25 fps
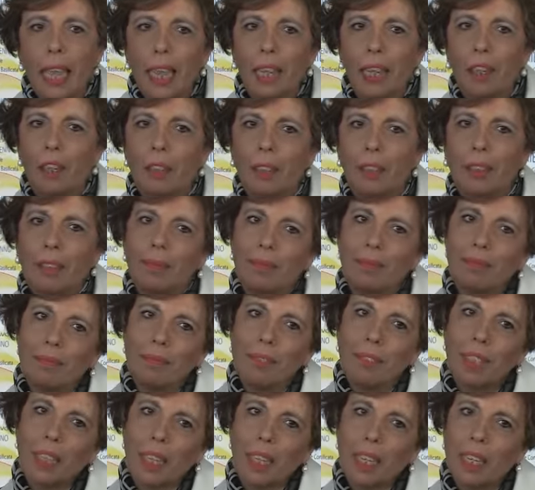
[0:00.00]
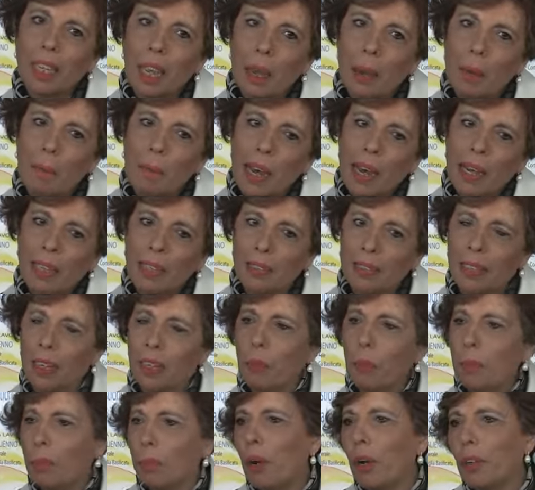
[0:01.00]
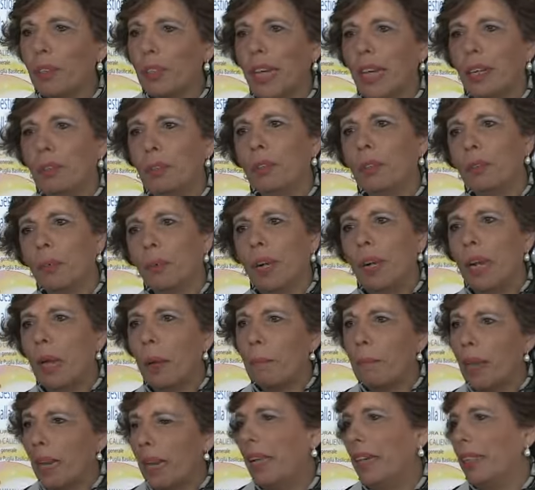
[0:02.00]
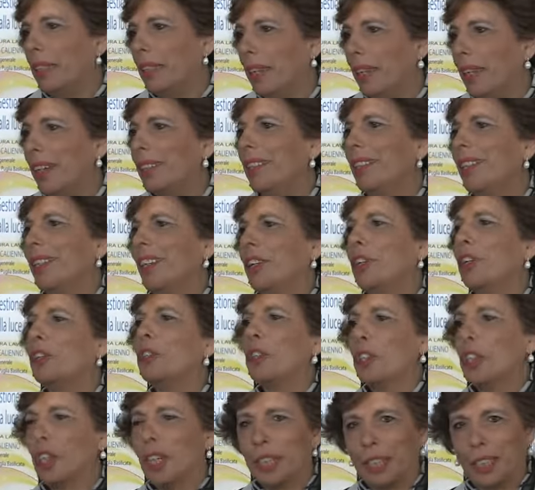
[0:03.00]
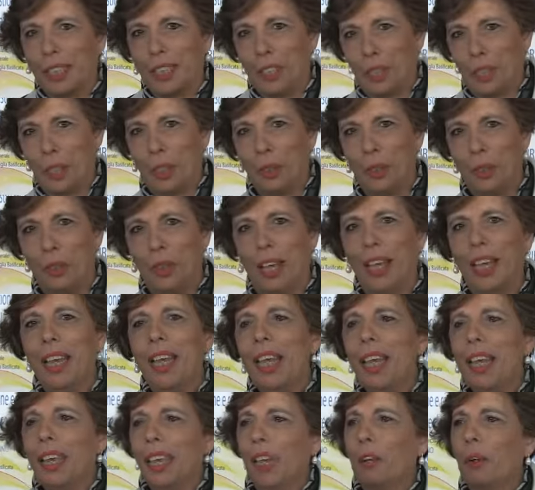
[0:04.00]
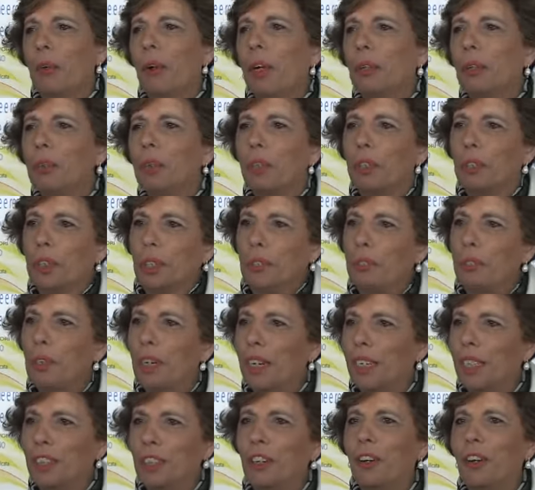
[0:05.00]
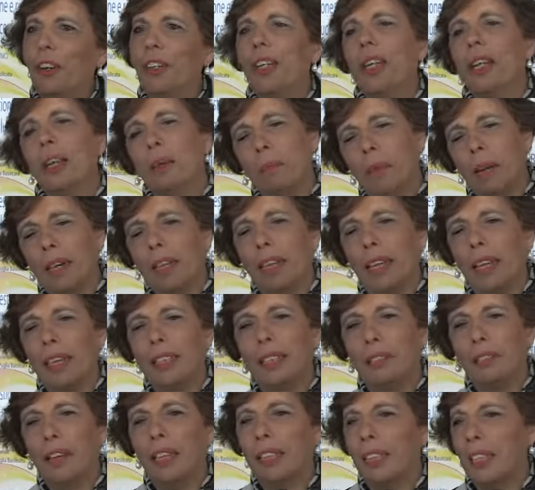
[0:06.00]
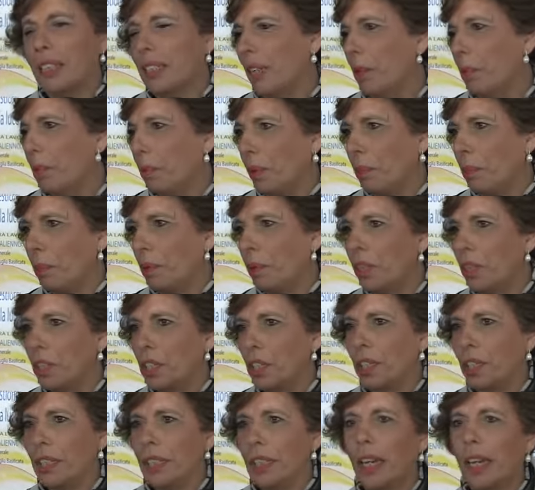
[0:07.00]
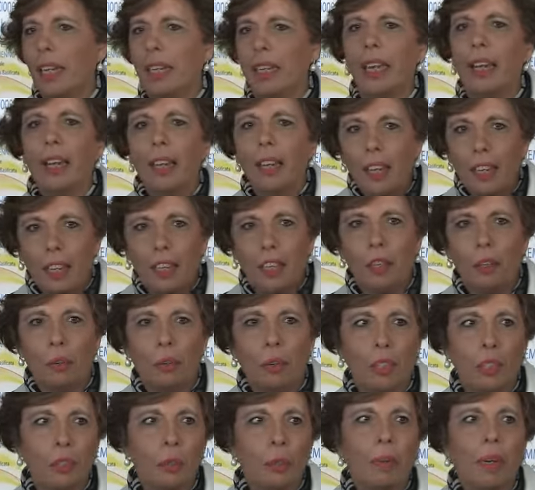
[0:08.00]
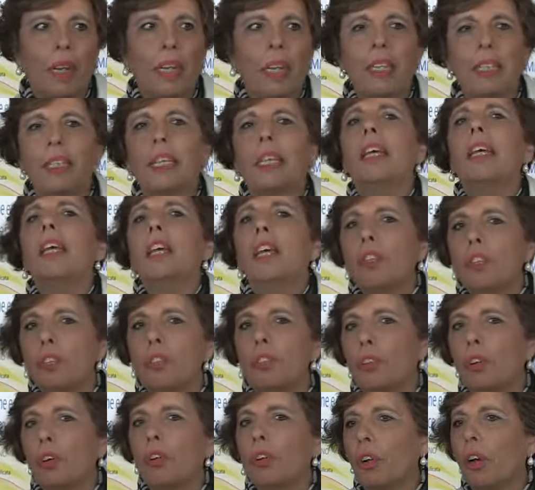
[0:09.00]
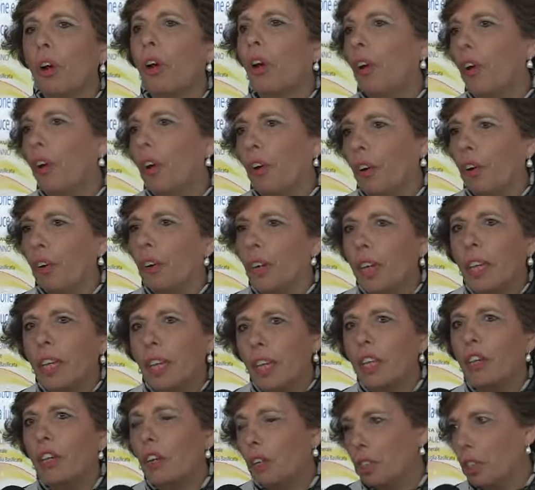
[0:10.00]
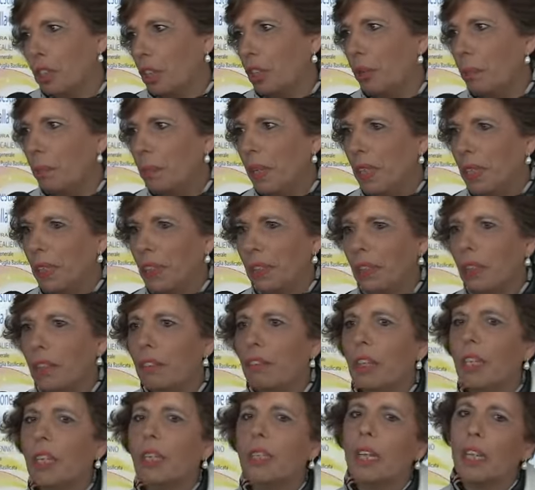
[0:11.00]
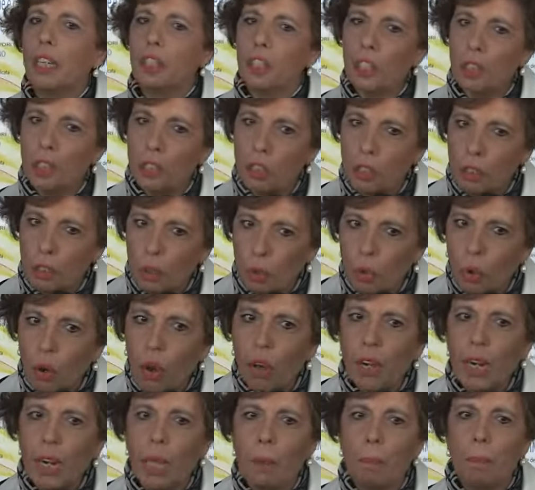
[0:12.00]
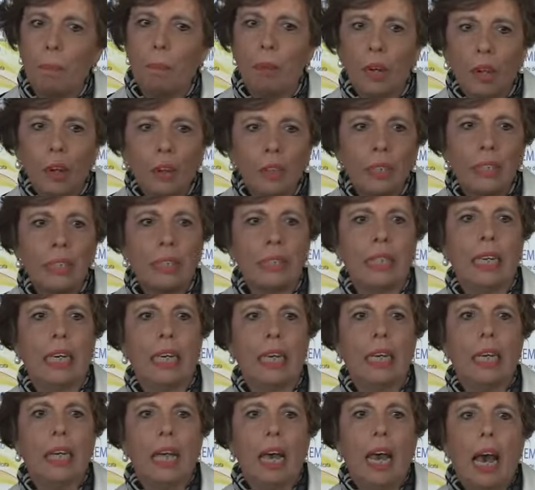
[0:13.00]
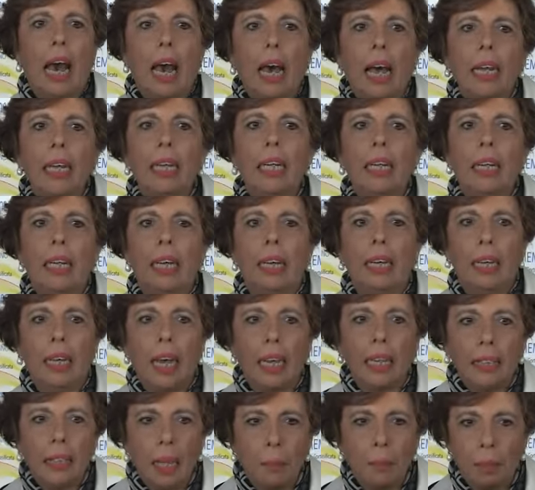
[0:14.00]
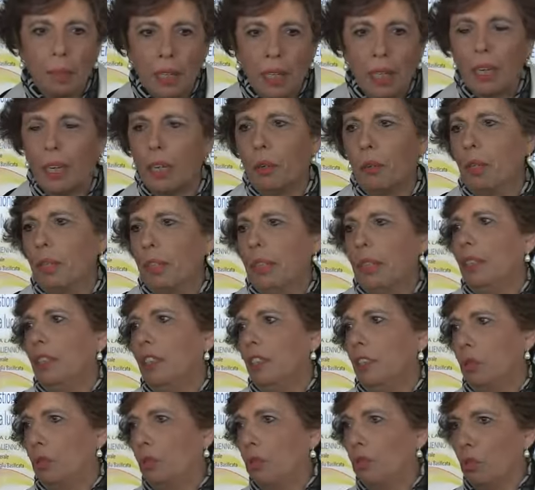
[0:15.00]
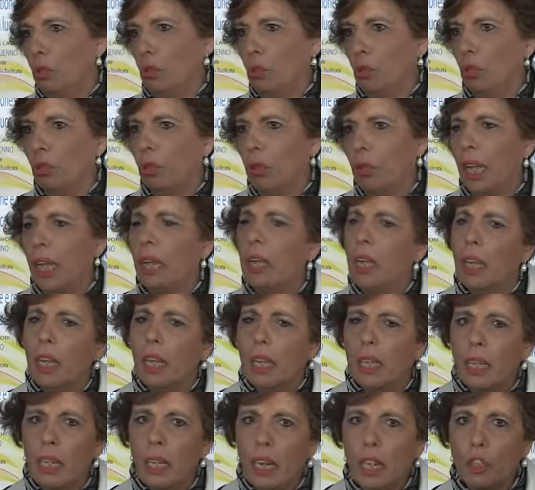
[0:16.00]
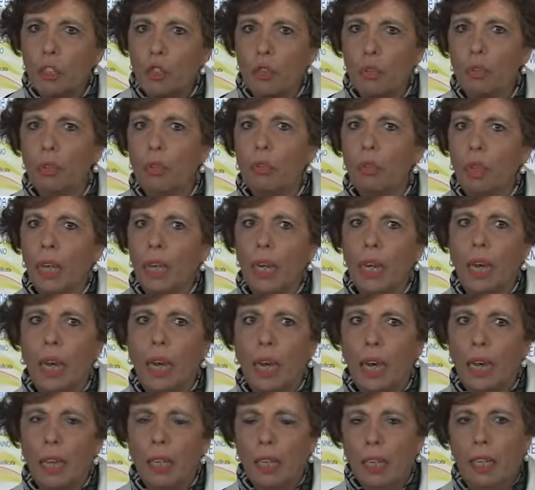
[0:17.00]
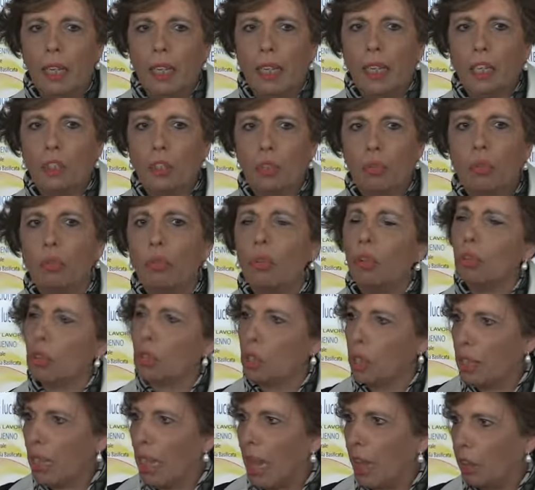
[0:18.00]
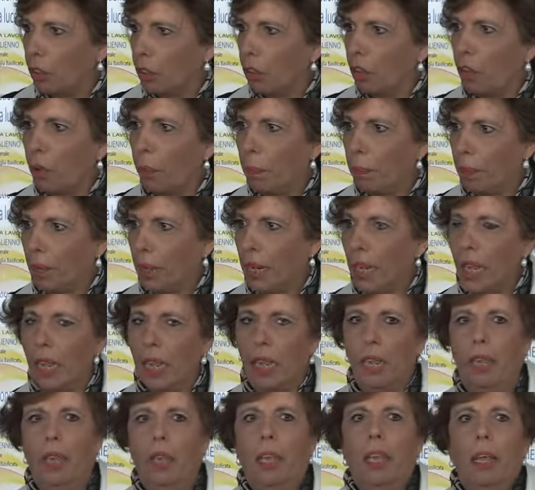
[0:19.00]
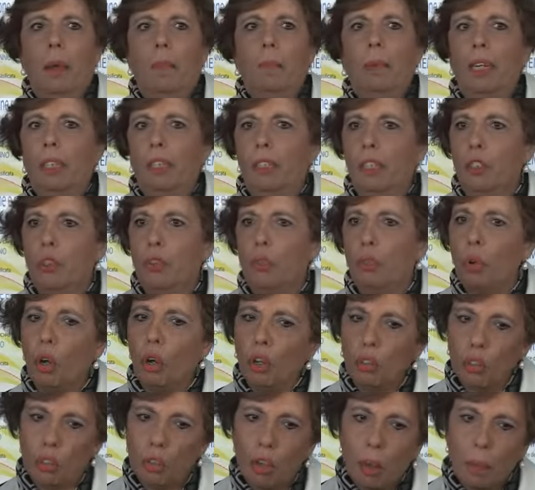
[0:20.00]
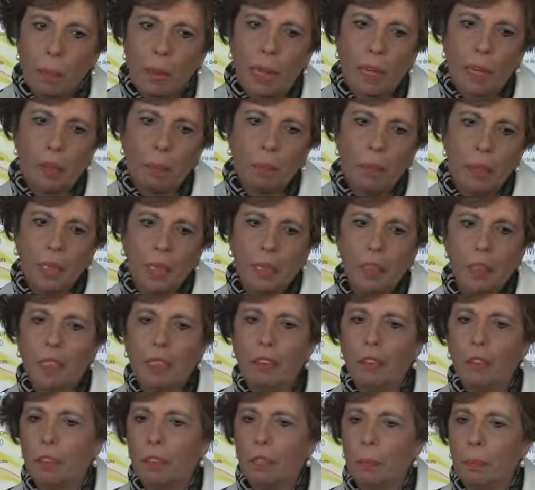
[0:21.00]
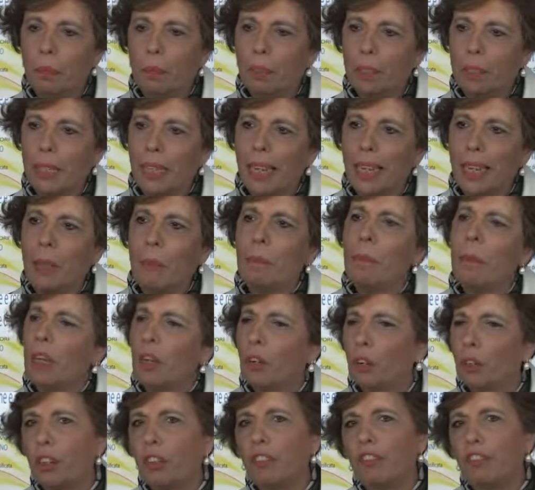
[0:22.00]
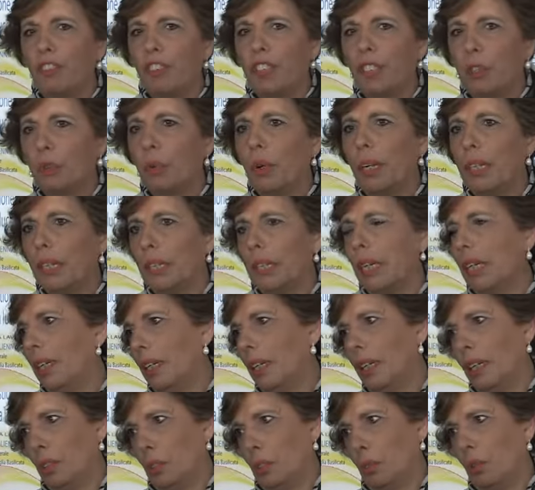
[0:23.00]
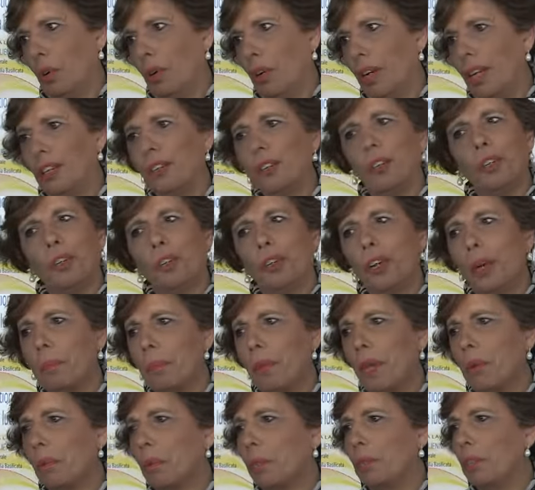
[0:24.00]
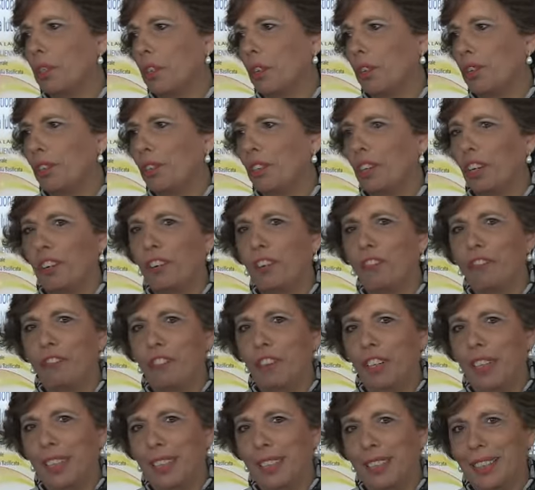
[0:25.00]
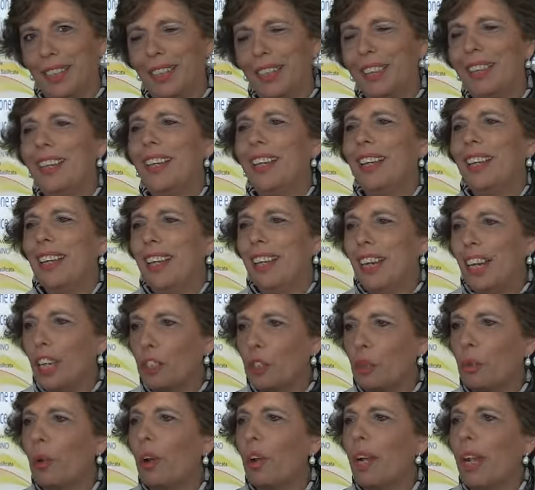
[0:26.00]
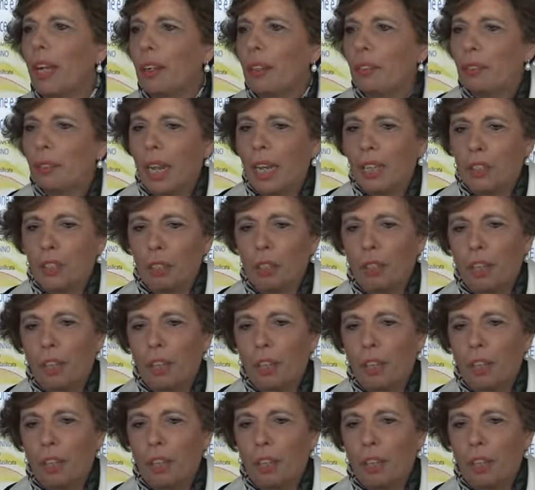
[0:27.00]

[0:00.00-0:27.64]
e richiamate un po' da un, quella bella idea di concertazione che qualcuno ci vuole togliere ma che diventa sempre più necessaria in questo Paese, sono i nostri obiettivi. La CIS Scuola è pronta al, ad aprire questa discussione, nessun, nessun ostacolo pre, pretestuoso ma l'obiettivo di portare meno conflittualità nella scuola. Noi non abbiamo bisogno di conflitti. La scuola è una